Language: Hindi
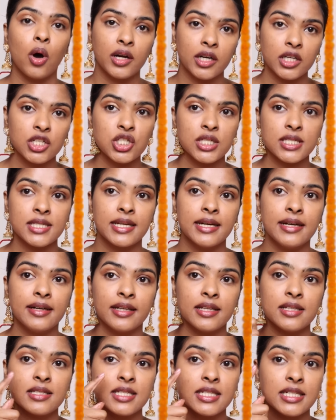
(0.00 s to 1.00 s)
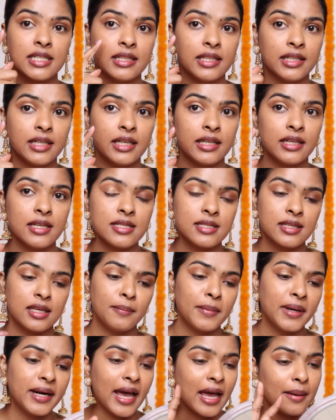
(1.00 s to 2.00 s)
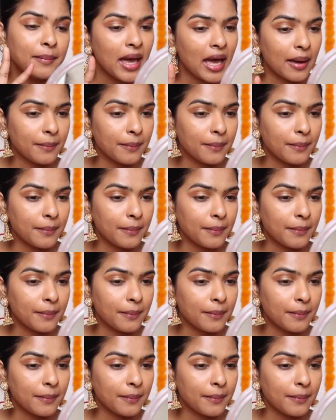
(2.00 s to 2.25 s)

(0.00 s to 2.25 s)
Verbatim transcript: और अच्छे से इंटेंसिटी दिखेगी इसकी बट आई एम